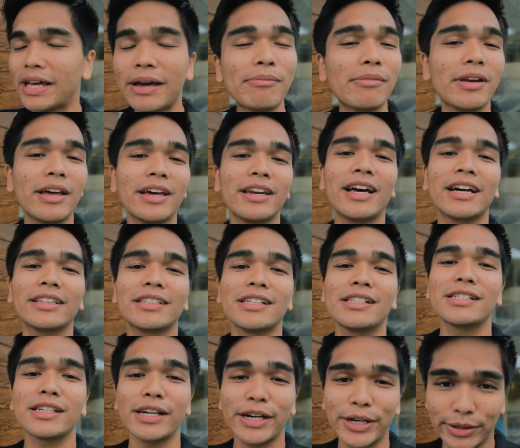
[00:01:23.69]
timeline
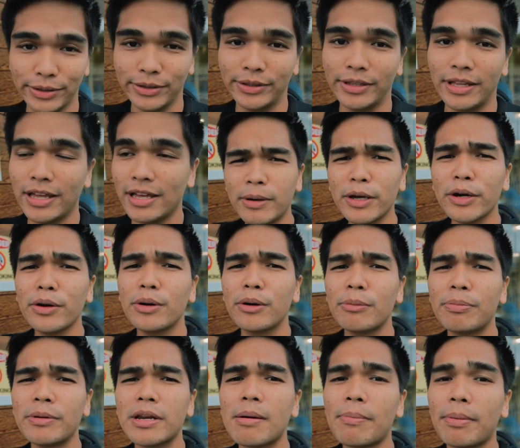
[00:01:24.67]
natin sa ngayon.
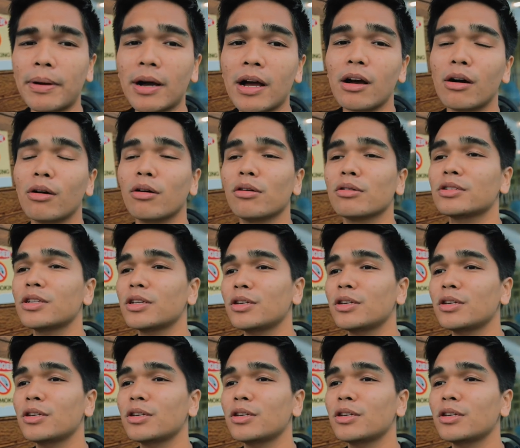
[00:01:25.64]
Pero pinapangako ko